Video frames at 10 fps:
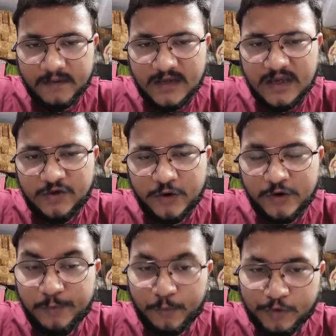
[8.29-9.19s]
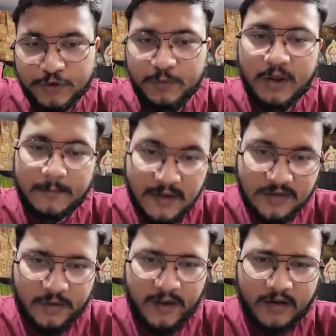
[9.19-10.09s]
যে কিছু কিছু প্রশ্ন বোধহয় মিস
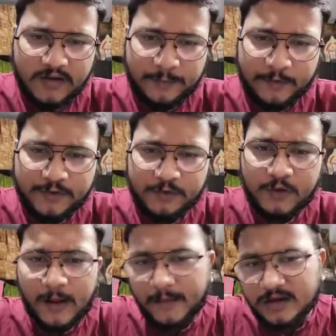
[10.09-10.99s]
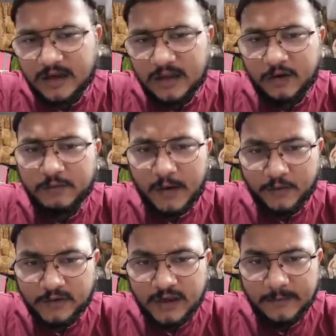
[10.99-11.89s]
হয়ে গেল যে প্রশ্নগুলো আমরা সাধারণ
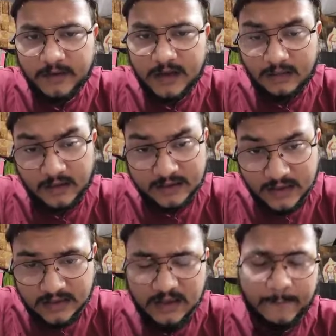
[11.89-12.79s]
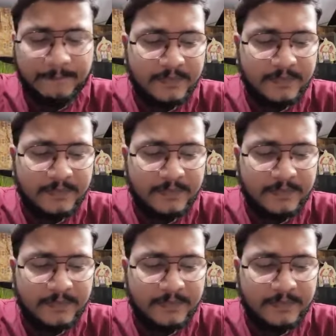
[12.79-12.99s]
মানুষ হিসেবে জানতে চেয়েছিলাম